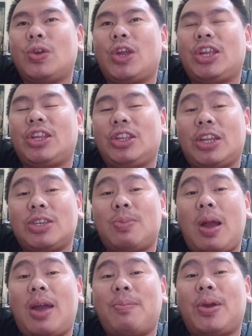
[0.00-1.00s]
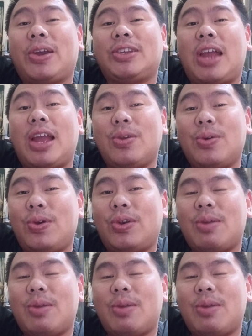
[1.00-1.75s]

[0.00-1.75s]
dites makan pakai sayur,